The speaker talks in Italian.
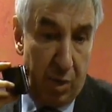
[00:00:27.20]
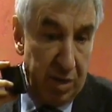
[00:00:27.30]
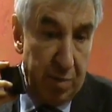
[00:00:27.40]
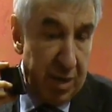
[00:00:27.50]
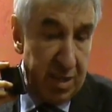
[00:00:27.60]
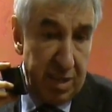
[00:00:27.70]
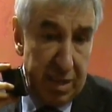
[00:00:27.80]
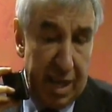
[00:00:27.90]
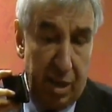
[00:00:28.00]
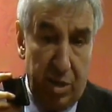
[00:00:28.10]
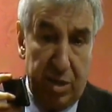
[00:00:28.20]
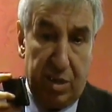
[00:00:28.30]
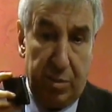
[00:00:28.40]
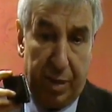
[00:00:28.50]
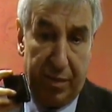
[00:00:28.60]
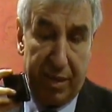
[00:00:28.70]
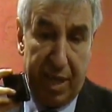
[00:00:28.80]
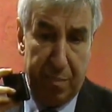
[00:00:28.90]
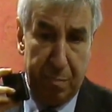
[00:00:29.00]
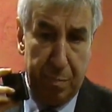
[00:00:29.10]
quello di presentarlo entro breve
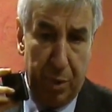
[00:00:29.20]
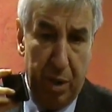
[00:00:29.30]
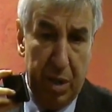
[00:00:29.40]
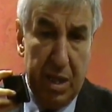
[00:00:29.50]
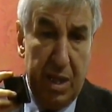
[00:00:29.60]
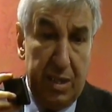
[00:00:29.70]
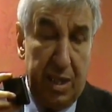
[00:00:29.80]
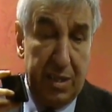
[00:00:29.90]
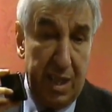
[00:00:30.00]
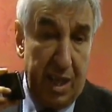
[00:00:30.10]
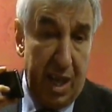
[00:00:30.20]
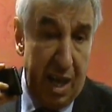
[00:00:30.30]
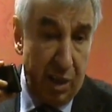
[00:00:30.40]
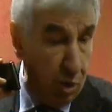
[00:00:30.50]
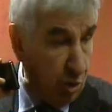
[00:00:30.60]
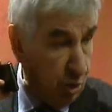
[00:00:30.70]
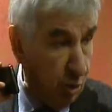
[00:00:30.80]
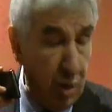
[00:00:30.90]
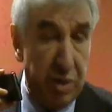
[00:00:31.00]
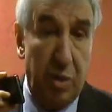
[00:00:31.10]
tempo, tant'è che a
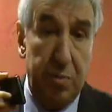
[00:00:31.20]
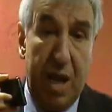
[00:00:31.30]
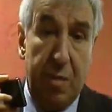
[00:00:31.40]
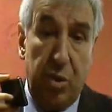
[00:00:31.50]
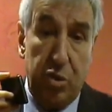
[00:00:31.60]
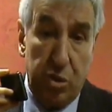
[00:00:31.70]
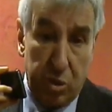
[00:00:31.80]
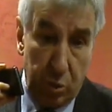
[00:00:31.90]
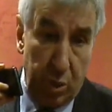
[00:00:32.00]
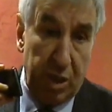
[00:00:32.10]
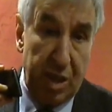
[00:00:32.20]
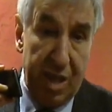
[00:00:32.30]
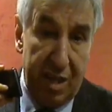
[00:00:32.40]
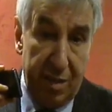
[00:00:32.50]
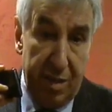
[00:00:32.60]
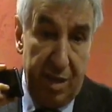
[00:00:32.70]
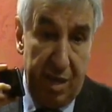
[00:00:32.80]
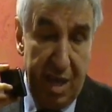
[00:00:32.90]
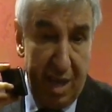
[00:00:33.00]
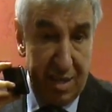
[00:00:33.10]
agosto quando abbiamo sostituito gli
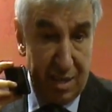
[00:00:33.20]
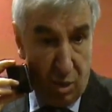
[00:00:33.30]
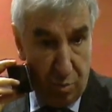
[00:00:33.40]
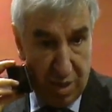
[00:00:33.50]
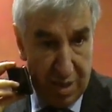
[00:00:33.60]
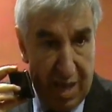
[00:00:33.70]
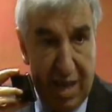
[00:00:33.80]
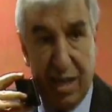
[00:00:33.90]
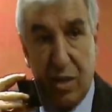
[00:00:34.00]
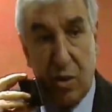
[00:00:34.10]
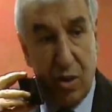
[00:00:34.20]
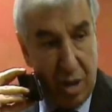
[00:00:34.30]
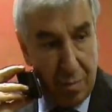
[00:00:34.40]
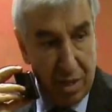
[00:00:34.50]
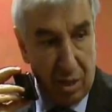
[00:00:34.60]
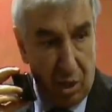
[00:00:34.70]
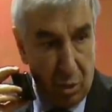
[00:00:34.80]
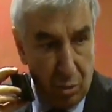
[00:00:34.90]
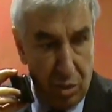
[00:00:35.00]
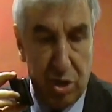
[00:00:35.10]
gli ex commissari con gli
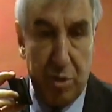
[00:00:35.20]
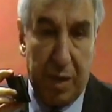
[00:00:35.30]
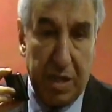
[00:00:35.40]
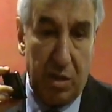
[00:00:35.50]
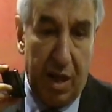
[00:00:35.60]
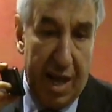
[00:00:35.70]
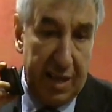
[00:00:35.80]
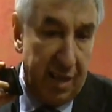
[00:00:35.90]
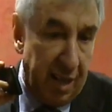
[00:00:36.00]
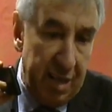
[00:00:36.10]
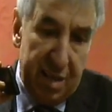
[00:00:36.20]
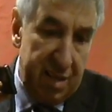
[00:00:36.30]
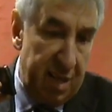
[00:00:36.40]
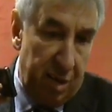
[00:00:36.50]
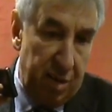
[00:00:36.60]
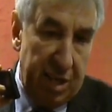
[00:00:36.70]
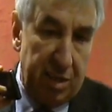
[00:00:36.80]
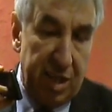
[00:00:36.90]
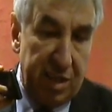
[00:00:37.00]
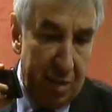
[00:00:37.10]
amministratori unici presso le ATER si erano
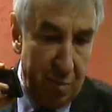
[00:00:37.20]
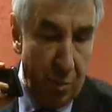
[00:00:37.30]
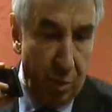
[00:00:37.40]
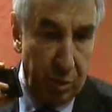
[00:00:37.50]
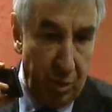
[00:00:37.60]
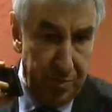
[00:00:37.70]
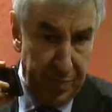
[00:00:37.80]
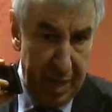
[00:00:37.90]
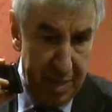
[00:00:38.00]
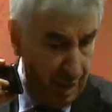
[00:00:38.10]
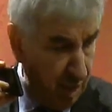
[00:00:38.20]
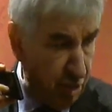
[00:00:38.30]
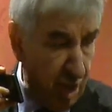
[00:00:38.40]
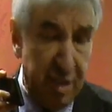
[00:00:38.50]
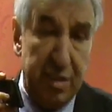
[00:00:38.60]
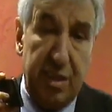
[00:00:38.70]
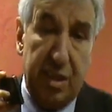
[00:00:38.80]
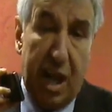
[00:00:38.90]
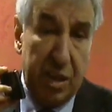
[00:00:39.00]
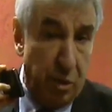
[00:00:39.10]
dati dei tempi molto
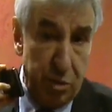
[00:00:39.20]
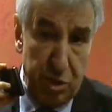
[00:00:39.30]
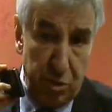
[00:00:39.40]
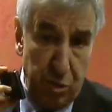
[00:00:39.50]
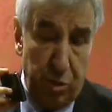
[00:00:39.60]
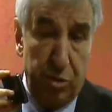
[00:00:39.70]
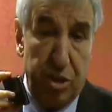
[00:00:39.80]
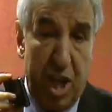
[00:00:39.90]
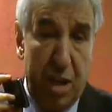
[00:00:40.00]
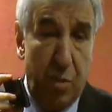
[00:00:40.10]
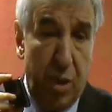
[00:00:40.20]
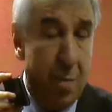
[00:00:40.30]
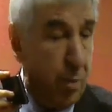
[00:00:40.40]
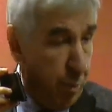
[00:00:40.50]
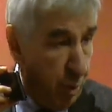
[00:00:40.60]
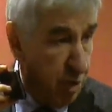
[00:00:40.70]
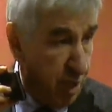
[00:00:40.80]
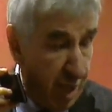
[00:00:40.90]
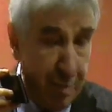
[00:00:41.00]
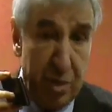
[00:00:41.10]
stringenti. Ad oggi non conosciamo la
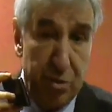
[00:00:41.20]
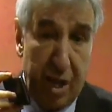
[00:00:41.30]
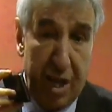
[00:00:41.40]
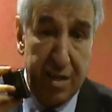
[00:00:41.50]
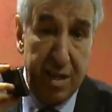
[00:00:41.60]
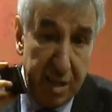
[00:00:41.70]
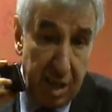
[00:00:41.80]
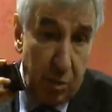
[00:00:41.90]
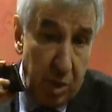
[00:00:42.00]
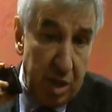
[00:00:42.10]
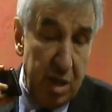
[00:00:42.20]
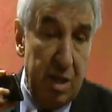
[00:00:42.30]
proposta della maggioranza ed è qui